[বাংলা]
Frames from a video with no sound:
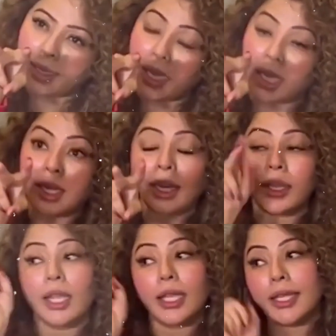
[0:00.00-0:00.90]
সাওয়ান্ত যেন
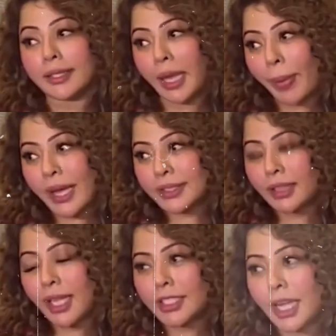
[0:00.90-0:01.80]
বিতর্কের সঙ্গে
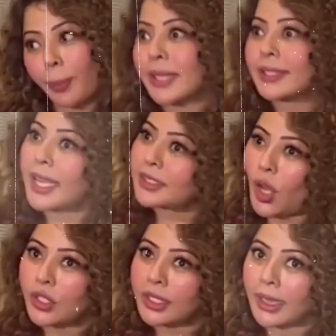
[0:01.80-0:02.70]
ওতপ্রোতভাবে
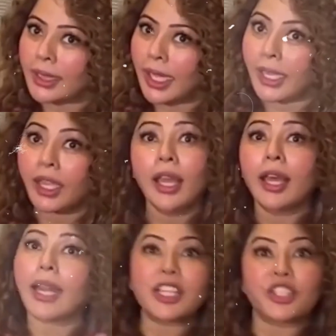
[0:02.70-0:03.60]
জড়িয়ে থাকাটাই বেছে
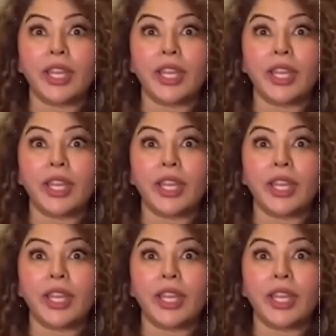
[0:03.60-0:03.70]
নিয়েছেন